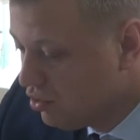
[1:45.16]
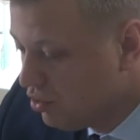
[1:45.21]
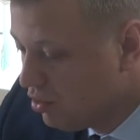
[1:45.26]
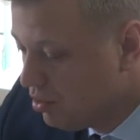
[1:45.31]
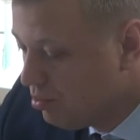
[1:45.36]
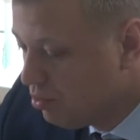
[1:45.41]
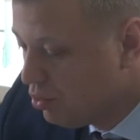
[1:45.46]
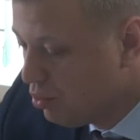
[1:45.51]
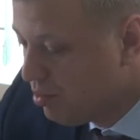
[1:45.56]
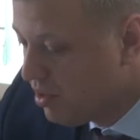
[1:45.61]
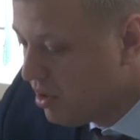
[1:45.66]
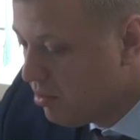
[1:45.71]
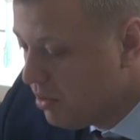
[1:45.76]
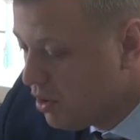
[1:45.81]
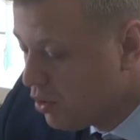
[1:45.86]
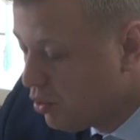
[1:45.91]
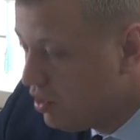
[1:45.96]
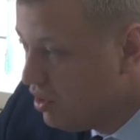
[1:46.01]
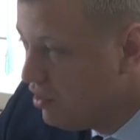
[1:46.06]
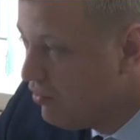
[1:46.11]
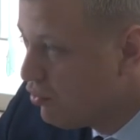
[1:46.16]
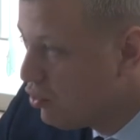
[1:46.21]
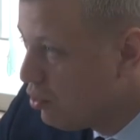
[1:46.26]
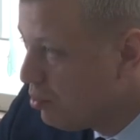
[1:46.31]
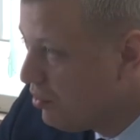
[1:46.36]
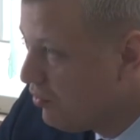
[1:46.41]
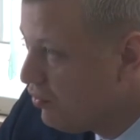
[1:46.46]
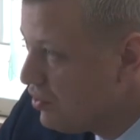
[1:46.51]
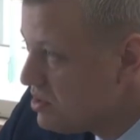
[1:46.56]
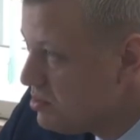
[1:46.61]
что, по примеру,
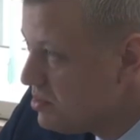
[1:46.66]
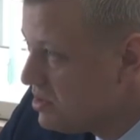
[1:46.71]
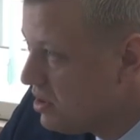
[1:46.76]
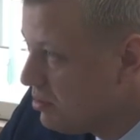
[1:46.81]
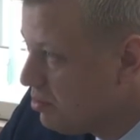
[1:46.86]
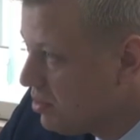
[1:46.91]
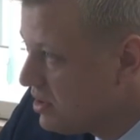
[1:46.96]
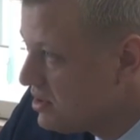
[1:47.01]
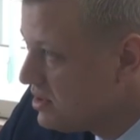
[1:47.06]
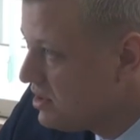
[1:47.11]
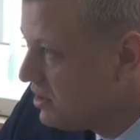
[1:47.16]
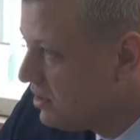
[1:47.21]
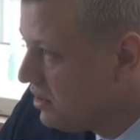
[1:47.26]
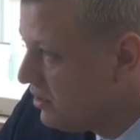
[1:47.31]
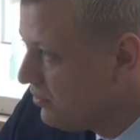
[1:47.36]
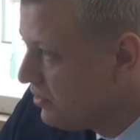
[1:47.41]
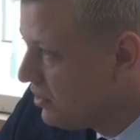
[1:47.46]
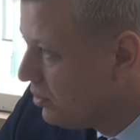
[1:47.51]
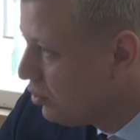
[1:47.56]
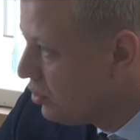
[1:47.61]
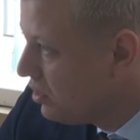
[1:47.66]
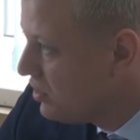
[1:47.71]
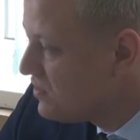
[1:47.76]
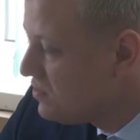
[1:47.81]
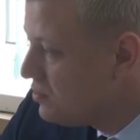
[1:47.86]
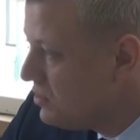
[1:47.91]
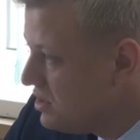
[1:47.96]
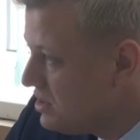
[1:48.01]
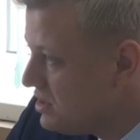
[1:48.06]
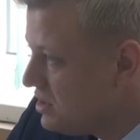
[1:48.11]
Европы 80%, около
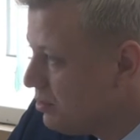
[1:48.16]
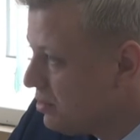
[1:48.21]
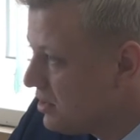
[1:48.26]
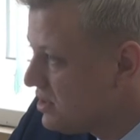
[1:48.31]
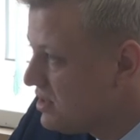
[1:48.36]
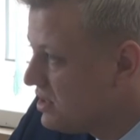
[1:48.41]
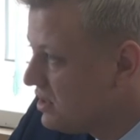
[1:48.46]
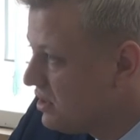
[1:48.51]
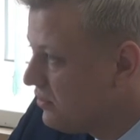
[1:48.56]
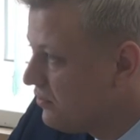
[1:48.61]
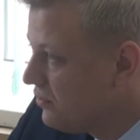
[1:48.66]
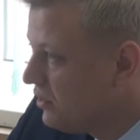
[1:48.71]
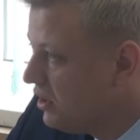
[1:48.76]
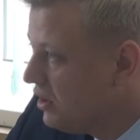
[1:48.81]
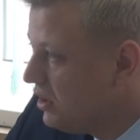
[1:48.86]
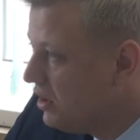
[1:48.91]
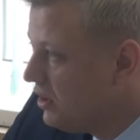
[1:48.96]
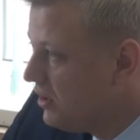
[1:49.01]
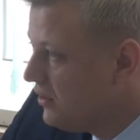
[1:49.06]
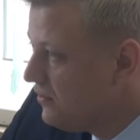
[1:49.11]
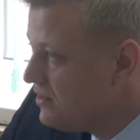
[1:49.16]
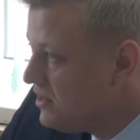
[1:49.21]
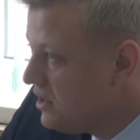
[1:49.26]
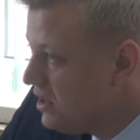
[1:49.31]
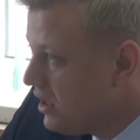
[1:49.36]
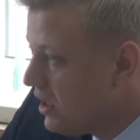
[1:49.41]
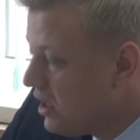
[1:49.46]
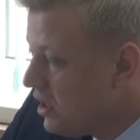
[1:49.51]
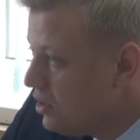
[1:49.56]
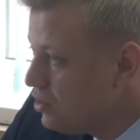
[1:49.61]
80%
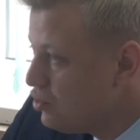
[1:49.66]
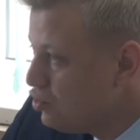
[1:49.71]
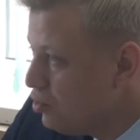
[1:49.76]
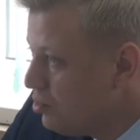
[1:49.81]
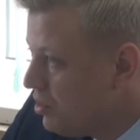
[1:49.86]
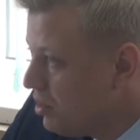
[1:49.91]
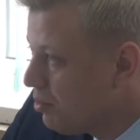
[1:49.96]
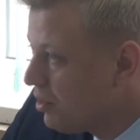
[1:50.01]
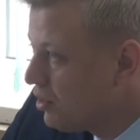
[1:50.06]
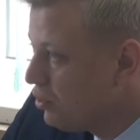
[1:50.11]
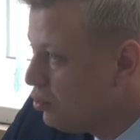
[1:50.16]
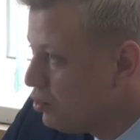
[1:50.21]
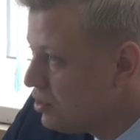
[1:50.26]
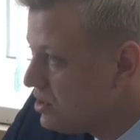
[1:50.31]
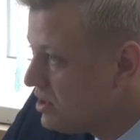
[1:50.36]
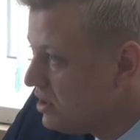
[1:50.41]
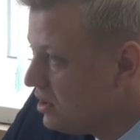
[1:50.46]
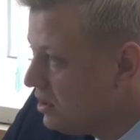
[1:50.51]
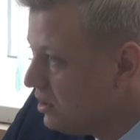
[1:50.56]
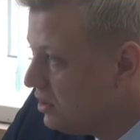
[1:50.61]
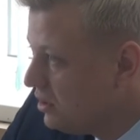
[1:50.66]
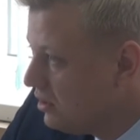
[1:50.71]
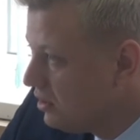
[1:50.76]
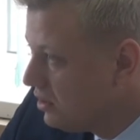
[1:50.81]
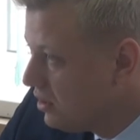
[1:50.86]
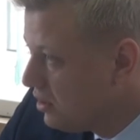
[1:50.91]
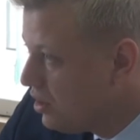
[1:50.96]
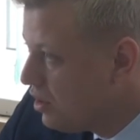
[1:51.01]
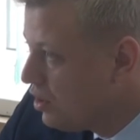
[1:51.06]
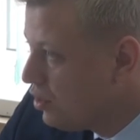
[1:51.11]
всей реализуемой продукции
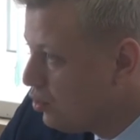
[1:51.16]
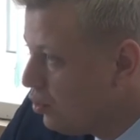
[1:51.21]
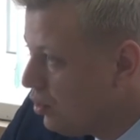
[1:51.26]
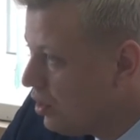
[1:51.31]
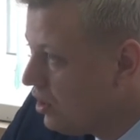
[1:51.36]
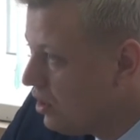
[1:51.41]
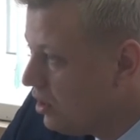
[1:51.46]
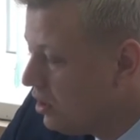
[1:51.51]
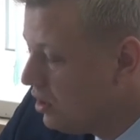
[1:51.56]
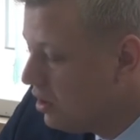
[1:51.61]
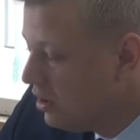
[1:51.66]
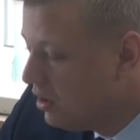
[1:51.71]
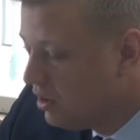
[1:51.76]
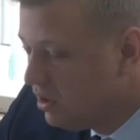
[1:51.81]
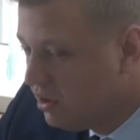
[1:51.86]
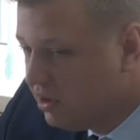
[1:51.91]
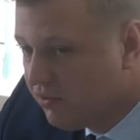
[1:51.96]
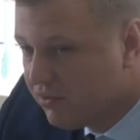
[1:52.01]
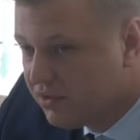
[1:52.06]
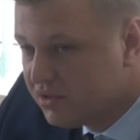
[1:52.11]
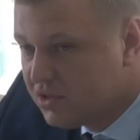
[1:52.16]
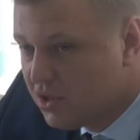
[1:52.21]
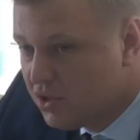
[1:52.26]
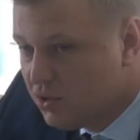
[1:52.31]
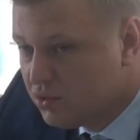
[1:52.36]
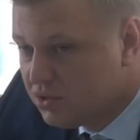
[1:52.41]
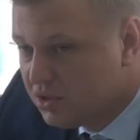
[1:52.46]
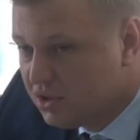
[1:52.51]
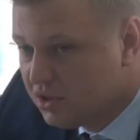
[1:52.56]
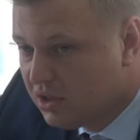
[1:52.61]
на территории
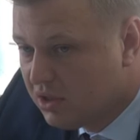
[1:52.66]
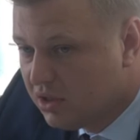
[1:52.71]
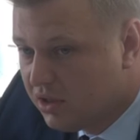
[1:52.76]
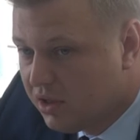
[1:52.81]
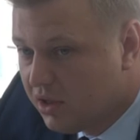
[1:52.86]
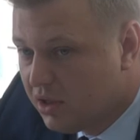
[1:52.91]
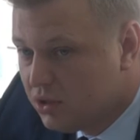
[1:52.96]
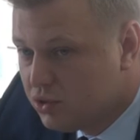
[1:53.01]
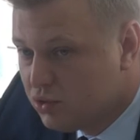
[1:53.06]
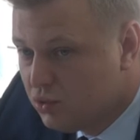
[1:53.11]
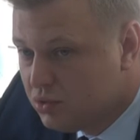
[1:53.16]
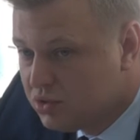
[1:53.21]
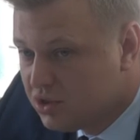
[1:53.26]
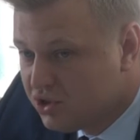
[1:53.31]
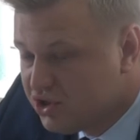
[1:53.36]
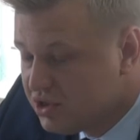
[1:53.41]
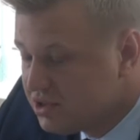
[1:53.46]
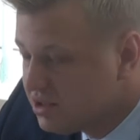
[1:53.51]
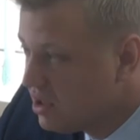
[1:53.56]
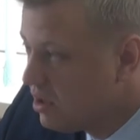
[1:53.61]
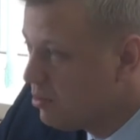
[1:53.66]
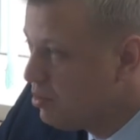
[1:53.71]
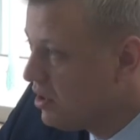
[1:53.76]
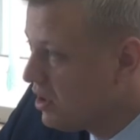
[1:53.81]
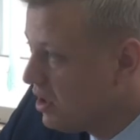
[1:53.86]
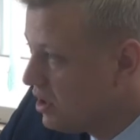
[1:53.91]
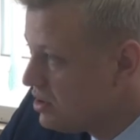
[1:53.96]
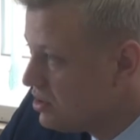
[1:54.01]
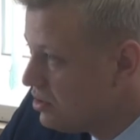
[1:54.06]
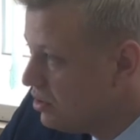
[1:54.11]
Евросоюза, это она реализуется через
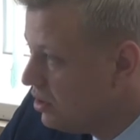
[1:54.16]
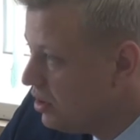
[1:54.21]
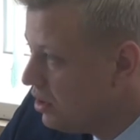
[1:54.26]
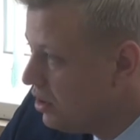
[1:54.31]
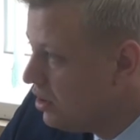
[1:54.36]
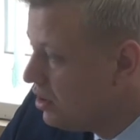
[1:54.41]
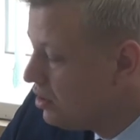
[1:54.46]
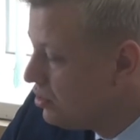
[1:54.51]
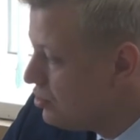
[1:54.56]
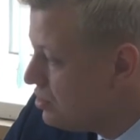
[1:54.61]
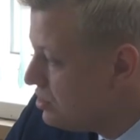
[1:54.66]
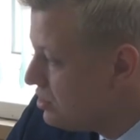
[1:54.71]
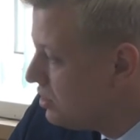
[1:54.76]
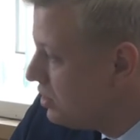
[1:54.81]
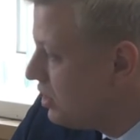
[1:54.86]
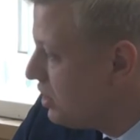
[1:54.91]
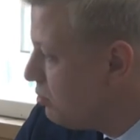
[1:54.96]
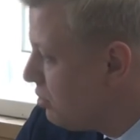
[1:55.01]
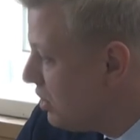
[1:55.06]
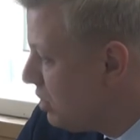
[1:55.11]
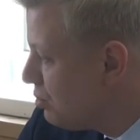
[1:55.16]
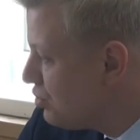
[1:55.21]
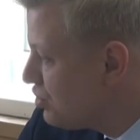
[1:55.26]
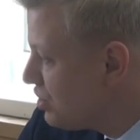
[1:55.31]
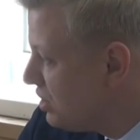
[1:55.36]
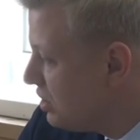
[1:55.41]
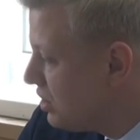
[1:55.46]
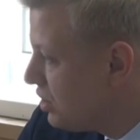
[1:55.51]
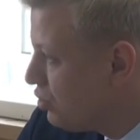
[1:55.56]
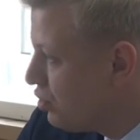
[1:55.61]
кооперацию. То есть от
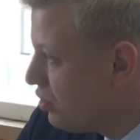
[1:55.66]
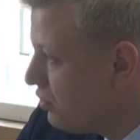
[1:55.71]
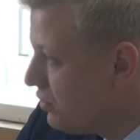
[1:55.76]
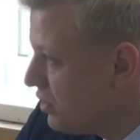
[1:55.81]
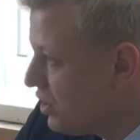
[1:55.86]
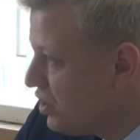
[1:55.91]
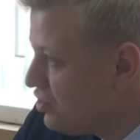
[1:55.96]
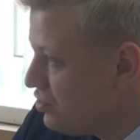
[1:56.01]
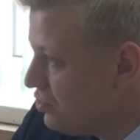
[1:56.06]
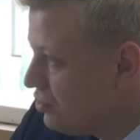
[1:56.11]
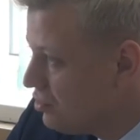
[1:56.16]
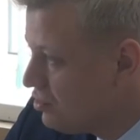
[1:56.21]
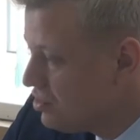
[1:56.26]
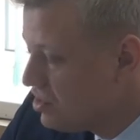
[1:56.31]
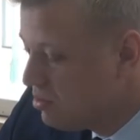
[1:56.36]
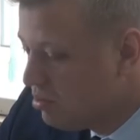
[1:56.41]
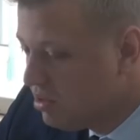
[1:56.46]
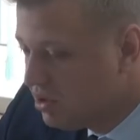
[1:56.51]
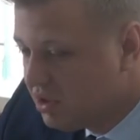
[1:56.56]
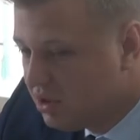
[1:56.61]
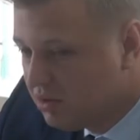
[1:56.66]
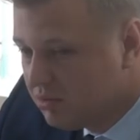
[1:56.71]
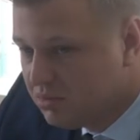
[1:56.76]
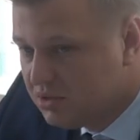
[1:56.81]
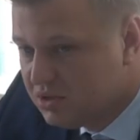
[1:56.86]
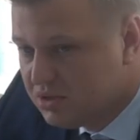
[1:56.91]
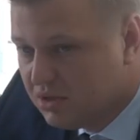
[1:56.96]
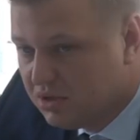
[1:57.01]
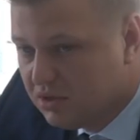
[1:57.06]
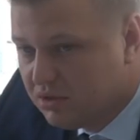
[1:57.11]
бабушки, которые выращивают у себя там,
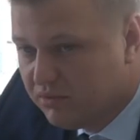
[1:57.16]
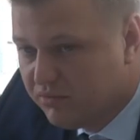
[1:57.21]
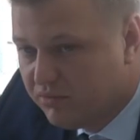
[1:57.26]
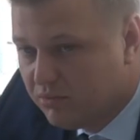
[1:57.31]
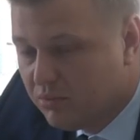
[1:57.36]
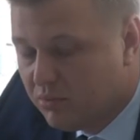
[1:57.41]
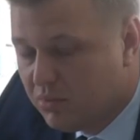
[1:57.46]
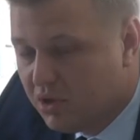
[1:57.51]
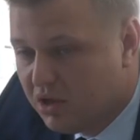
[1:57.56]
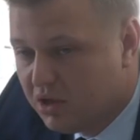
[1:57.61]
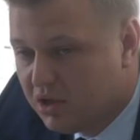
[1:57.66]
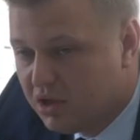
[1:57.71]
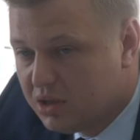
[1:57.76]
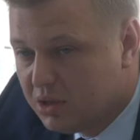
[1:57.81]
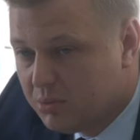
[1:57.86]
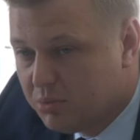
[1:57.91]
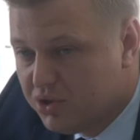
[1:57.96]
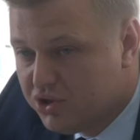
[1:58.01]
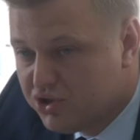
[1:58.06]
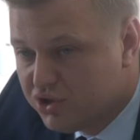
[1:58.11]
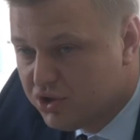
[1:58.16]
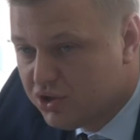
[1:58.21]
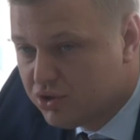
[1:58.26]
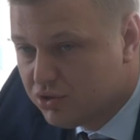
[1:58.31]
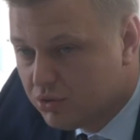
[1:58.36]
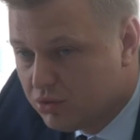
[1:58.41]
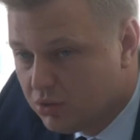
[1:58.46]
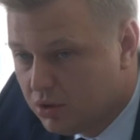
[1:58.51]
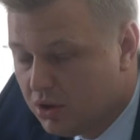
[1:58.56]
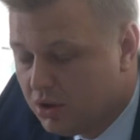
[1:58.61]
не знаю, маленькие теплички,